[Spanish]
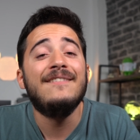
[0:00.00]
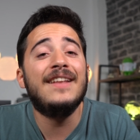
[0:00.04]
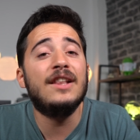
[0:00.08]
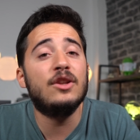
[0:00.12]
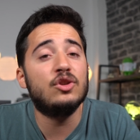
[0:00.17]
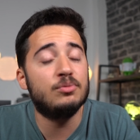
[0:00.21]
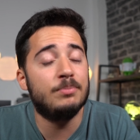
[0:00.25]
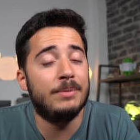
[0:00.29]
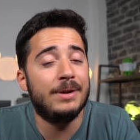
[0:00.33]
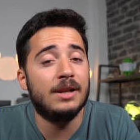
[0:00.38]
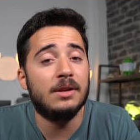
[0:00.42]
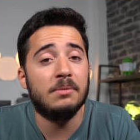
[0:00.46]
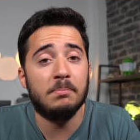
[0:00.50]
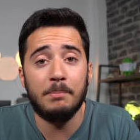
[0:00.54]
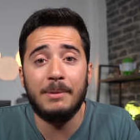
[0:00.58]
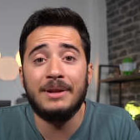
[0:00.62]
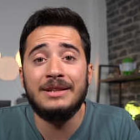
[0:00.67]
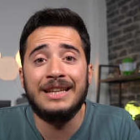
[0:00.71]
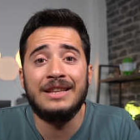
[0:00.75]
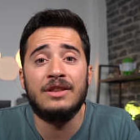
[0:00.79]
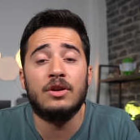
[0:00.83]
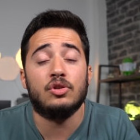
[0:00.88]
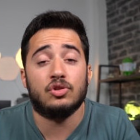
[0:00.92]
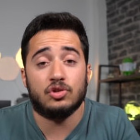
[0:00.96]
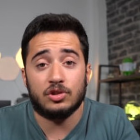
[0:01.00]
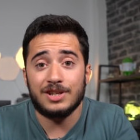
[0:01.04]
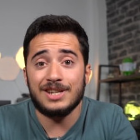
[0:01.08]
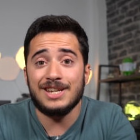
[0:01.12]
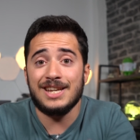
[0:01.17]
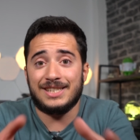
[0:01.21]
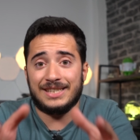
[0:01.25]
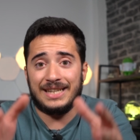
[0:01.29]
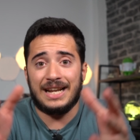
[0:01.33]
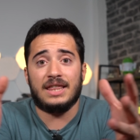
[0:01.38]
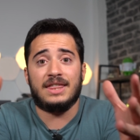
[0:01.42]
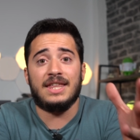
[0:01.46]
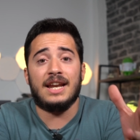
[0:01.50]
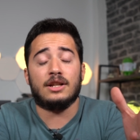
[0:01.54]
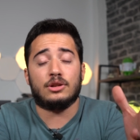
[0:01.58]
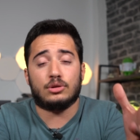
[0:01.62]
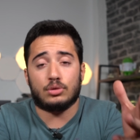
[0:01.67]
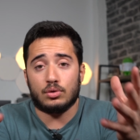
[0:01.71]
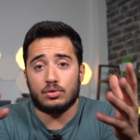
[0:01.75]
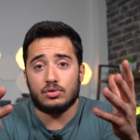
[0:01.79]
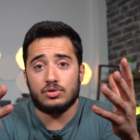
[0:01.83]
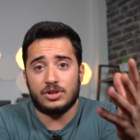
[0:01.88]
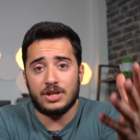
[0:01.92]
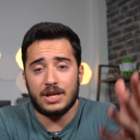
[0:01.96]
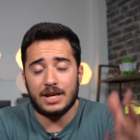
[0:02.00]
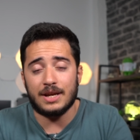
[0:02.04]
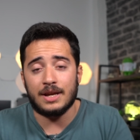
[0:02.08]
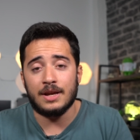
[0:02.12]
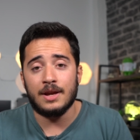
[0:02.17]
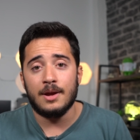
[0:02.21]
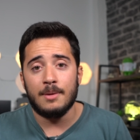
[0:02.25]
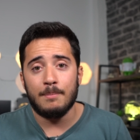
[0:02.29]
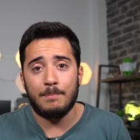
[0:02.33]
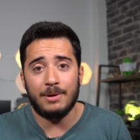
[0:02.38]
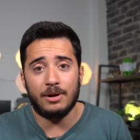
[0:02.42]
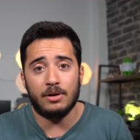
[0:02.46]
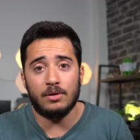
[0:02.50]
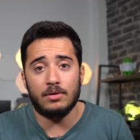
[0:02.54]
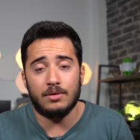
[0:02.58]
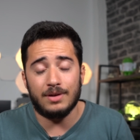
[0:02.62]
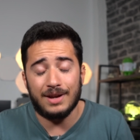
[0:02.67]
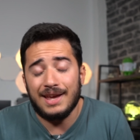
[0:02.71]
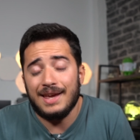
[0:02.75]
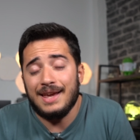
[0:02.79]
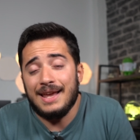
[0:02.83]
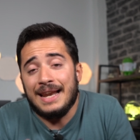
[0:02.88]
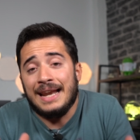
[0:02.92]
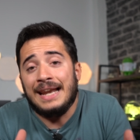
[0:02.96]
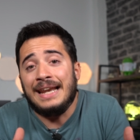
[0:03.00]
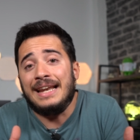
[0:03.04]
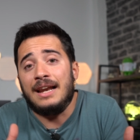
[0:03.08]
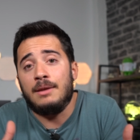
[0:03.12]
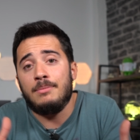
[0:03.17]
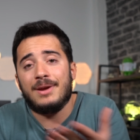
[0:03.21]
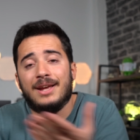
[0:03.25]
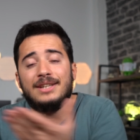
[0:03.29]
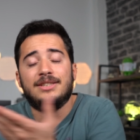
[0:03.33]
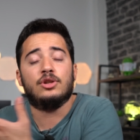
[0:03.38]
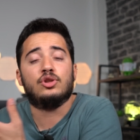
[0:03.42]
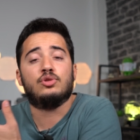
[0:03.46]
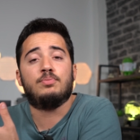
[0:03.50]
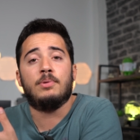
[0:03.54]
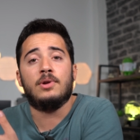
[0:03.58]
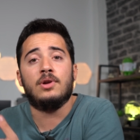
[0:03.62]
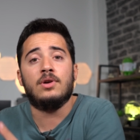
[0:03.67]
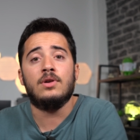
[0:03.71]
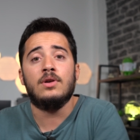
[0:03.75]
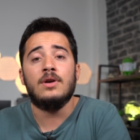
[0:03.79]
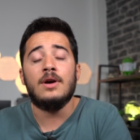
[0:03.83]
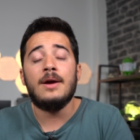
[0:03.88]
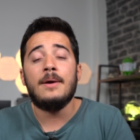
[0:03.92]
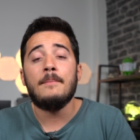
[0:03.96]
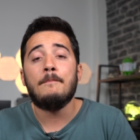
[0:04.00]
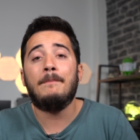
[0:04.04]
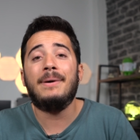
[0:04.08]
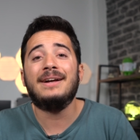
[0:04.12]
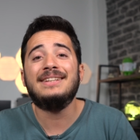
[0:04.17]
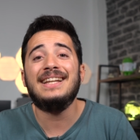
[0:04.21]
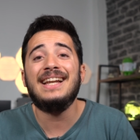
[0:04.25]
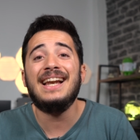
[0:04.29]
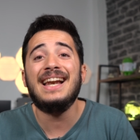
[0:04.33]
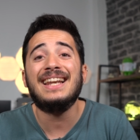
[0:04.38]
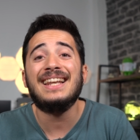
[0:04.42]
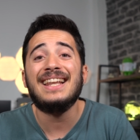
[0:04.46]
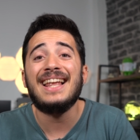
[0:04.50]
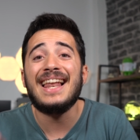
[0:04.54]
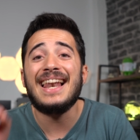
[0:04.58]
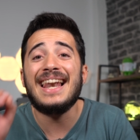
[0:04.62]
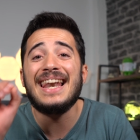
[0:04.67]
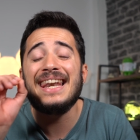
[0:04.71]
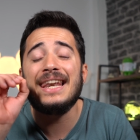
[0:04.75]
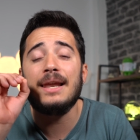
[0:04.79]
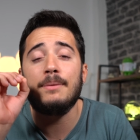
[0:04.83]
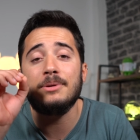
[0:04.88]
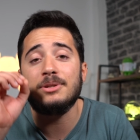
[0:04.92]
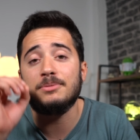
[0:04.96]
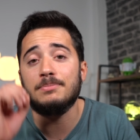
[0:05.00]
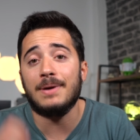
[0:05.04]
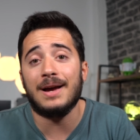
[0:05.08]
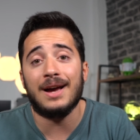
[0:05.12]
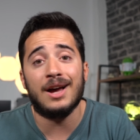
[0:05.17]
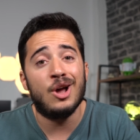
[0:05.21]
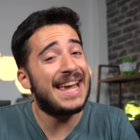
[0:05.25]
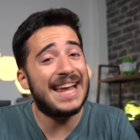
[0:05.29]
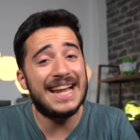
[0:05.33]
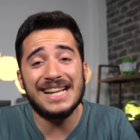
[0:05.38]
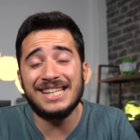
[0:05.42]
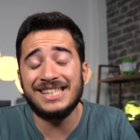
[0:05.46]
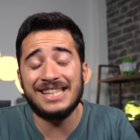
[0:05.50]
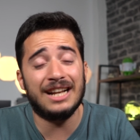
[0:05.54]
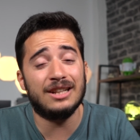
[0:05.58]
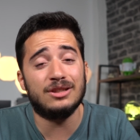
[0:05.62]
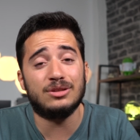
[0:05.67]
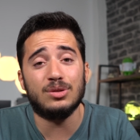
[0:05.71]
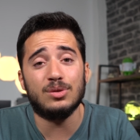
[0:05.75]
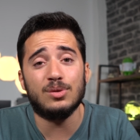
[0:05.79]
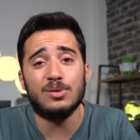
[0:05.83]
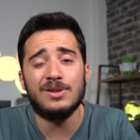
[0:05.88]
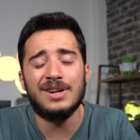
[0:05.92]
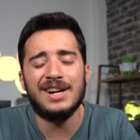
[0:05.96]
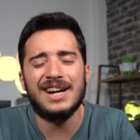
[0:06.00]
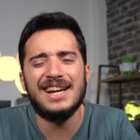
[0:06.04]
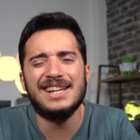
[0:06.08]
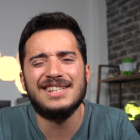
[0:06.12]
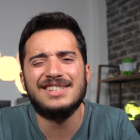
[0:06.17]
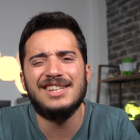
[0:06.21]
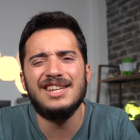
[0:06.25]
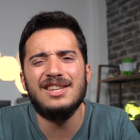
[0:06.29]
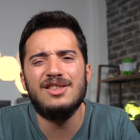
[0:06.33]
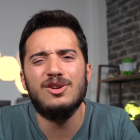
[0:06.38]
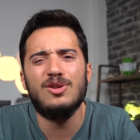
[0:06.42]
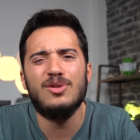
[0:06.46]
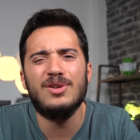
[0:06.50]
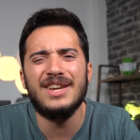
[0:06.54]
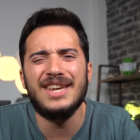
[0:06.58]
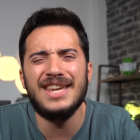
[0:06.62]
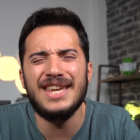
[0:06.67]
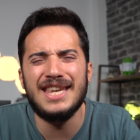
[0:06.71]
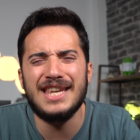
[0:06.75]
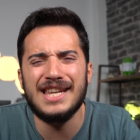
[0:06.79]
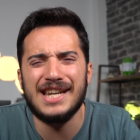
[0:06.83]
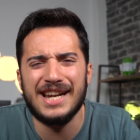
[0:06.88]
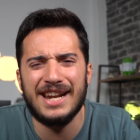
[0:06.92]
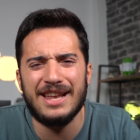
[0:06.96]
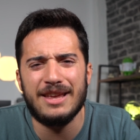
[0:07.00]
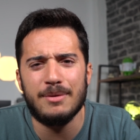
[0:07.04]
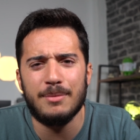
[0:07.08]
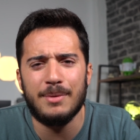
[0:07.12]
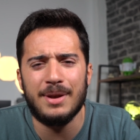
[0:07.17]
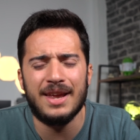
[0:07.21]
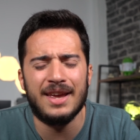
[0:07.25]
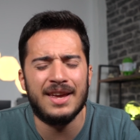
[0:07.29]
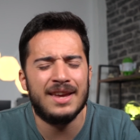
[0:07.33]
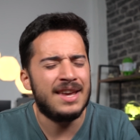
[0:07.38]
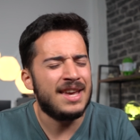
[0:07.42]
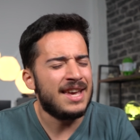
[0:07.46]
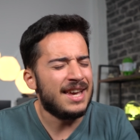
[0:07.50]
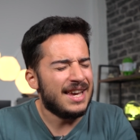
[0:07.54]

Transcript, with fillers: de 2022. Y será cierto, sí, pero el Realme GT2 Pro va a tener la misma. El salto ha sido increíble.